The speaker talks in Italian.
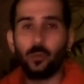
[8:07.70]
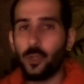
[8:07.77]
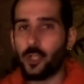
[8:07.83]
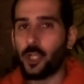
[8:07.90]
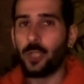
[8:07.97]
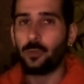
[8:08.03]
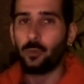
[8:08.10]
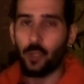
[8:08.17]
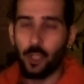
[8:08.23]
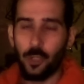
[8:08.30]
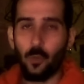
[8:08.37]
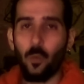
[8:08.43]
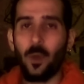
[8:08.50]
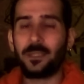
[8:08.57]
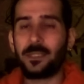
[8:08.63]

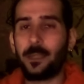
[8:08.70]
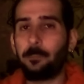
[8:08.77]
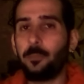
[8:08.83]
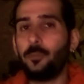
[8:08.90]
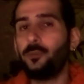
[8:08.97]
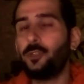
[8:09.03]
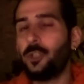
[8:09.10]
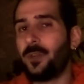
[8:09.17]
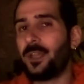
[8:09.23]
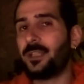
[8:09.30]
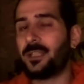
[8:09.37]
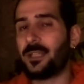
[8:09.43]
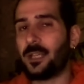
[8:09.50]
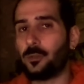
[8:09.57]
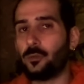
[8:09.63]
250 punti
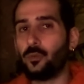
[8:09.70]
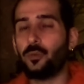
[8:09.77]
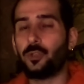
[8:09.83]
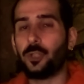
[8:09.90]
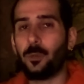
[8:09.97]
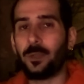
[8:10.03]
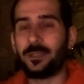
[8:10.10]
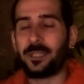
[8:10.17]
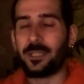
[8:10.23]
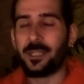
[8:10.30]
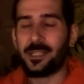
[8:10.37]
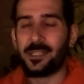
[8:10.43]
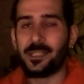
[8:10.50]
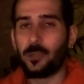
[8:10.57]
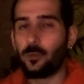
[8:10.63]
vendita in tutti quanti
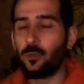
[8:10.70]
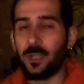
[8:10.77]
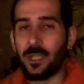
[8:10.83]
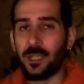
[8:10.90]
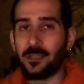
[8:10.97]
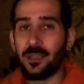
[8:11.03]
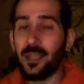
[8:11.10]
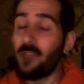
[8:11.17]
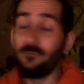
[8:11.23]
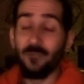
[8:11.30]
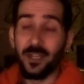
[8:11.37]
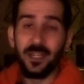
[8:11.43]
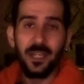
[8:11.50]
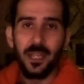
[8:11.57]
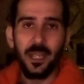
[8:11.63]
gli Stati Uniti e
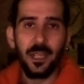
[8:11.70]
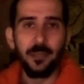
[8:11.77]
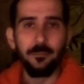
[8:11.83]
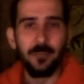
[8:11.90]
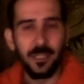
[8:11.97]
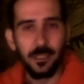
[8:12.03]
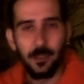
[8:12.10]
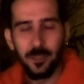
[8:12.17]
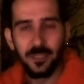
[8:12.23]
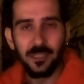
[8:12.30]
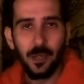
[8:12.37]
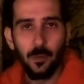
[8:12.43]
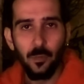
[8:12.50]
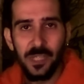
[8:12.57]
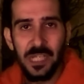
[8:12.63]
venne
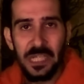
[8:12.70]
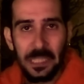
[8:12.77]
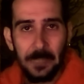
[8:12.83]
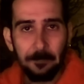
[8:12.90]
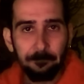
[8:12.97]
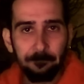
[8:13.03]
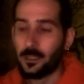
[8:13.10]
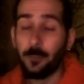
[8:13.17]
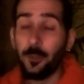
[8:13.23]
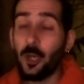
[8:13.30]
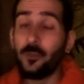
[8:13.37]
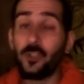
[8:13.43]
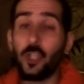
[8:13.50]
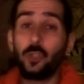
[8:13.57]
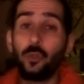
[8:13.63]
immediatamente acquisita. Nel
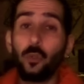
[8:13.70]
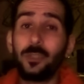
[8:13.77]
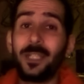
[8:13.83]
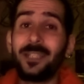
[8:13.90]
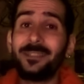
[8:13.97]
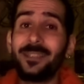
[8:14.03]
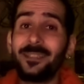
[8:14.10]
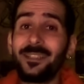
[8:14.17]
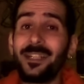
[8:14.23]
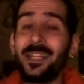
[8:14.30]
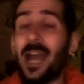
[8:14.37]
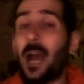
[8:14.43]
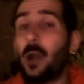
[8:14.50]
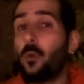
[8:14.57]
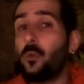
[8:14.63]

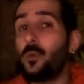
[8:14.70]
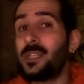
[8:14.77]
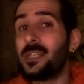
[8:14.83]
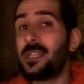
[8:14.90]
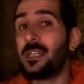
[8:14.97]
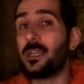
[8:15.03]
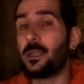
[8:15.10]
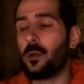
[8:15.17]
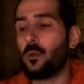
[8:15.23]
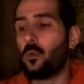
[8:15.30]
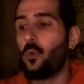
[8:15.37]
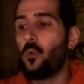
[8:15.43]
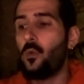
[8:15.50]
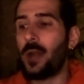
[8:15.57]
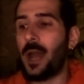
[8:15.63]
1983 acquisì
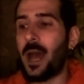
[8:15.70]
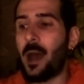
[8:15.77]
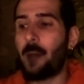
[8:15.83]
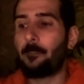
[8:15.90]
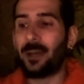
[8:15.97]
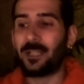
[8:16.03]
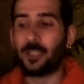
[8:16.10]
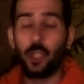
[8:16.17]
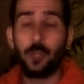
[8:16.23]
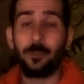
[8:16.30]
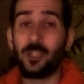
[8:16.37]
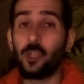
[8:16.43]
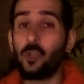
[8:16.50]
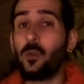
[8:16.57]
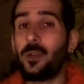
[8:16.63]
una
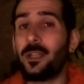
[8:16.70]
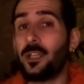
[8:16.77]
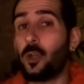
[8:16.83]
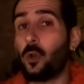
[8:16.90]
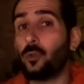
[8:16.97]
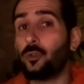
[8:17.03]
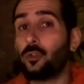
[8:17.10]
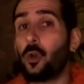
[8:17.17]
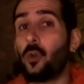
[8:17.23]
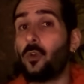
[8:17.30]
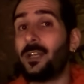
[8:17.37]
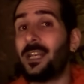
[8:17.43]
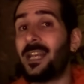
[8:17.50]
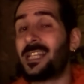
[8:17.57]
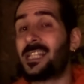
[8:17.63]
partecipazione di controllo
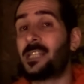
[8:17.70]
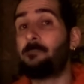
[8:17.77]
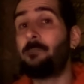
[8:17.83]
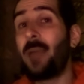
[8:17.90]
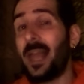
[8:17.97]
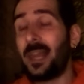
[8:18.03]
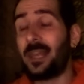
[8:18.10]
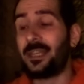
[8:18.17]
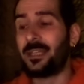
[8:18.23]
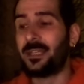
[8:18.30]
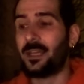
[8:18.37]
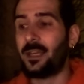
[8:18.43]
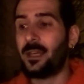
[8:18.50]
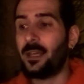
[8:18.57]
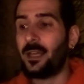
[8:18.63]
nella
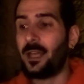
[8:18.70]
Spelling